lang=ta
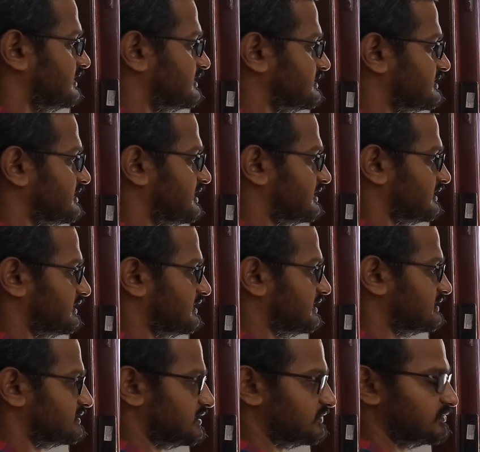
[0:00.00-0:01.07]
எஸ்ஆர்
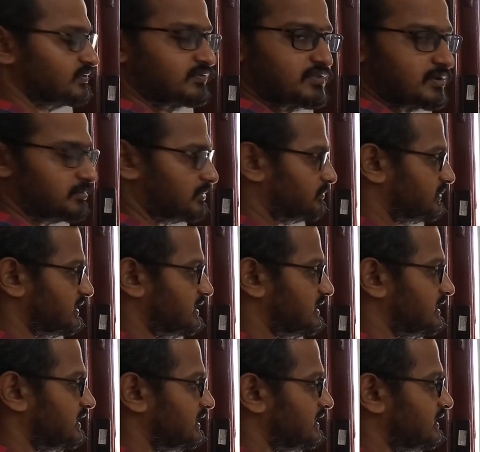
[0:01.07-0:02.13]
எஸ்ஆர் ஃபிளிப் ஃப்ளாப்
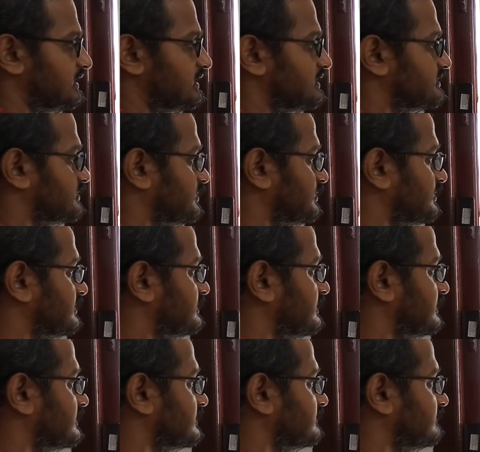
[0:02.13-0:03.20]
அப்படியே ஸோ
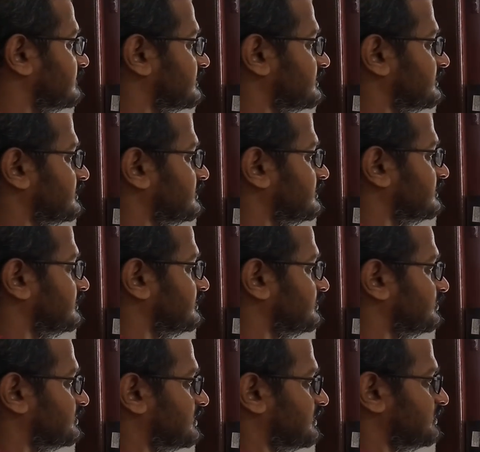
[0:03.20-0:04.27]
இதுலேருந்து வர்ற
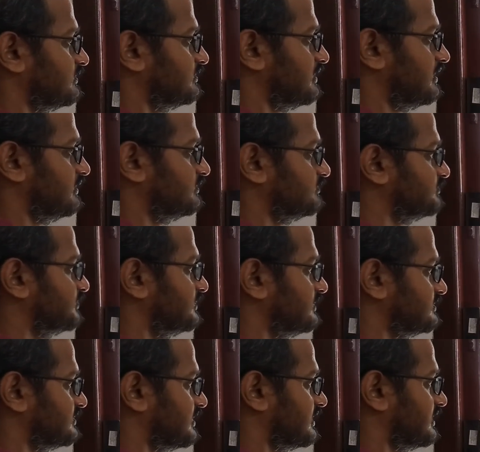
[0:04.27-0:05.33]
ஒரு அவுட் அவுட்புட்
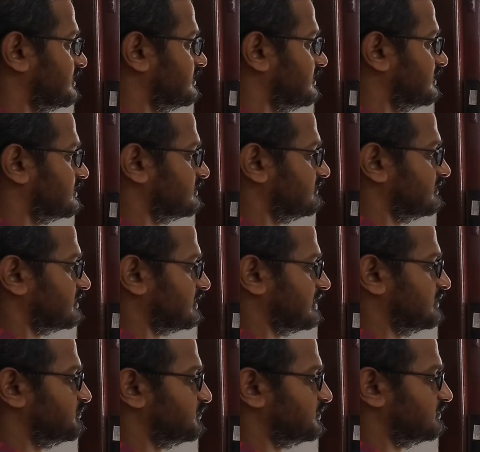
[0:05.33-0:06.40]
சாரி இதுலேருந்து வர
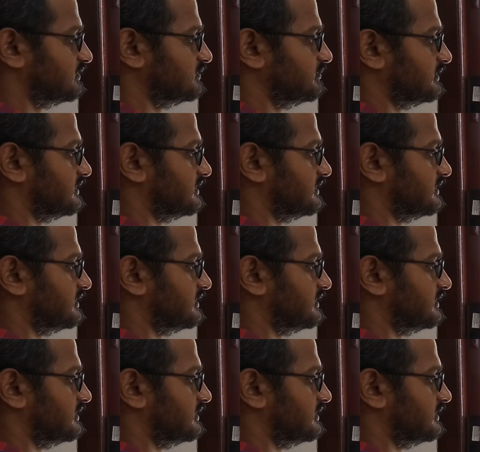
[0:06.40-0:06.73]
இன்புட் வந்து